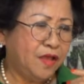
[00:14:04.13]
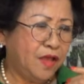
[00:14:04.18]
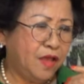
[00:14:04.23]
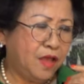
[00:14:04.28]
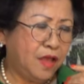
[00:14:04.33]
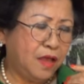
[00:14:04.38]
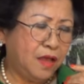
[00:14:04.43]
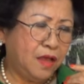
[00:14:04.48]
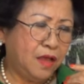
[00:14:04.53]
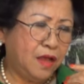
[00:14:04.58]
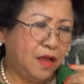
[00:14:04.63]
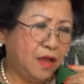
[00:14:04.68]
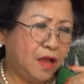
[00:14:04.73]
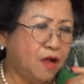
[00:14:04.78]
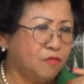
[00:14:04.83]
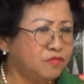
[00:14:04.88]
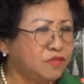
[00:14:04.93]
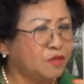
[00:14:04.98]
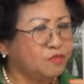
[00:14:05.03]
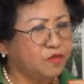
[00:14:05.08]
uh,
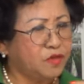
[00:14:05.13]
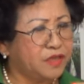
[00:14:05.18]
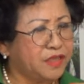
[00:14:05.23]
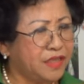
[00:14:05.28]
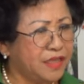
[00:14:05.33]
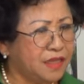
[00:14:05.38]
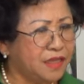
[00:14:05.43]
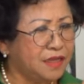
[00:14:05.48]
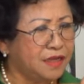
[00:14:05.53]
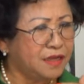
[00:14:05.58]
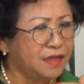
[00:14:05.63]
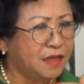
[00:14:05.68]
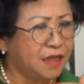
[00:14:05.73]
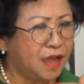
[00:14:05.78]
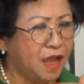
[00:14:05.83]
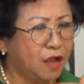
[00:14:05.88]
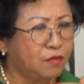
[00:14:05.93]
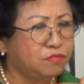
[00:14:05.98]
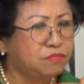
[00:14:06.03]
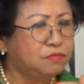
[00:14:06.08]
ông Tổng Thư ký,
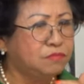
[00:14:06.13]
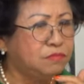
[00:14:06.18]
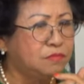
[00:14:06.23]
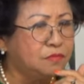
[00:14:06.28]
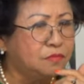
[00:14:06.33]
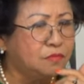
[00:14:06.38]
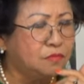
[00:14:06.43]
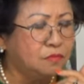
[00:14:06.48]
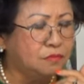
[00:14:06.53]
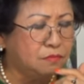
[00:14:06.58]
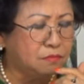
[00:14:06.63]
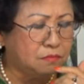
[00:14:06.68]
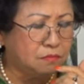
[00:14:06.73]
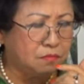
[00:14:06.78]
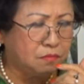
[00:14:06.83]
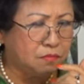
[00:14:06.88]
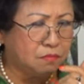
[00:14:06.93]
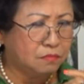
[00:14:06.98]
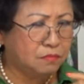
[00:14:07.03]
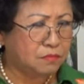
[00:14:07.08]
ông
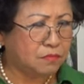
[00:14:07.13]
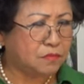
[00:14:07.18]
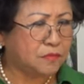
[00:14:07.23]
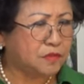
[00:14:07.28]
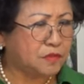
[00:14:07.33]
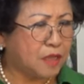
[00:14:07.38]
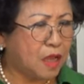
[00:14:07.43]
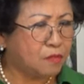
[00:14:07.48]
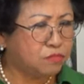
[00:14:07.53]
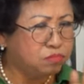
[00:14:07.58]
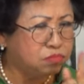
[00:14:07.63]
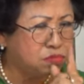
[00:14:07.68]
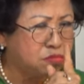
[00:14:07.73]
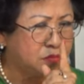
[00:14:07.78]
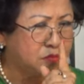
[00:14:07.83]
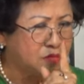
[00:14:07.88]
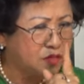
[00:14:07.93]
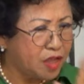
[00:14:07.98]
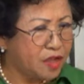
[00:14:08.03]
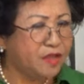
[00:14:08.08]

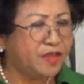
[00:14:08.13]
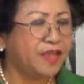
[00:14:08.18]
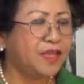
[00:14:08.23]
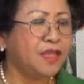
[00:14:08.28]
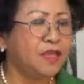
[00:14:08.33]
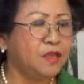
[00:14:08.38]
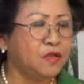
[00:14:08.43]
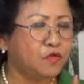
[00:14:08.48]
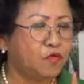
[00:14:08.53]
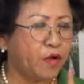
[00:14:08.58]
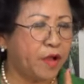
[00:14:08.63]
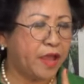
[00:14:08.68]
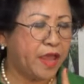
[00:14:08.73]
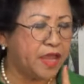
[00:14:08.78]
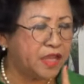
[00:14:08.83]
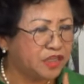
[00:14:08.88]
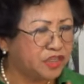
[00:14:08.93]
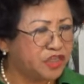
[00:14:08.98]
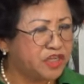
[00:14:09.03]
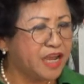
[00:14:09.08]
ông Thư ký của
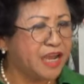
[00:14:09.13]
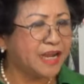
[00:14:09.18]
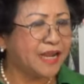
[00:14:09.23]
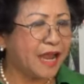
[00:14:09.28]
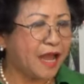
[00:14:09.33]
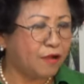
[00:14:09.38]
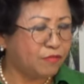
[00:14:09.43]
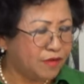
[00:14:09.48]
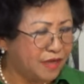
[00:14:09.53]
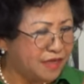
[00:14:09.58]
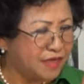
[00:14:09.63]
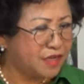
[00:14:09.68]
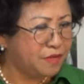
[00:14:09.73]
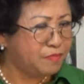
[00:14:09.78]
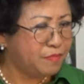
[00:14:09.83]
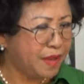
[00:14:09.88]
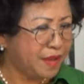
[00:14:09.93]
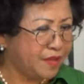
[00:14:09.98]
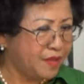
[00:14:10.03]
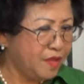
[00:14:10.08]
ASEAN là ông Lê
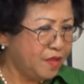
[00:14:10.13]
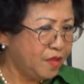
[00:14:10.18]
Lương Minh.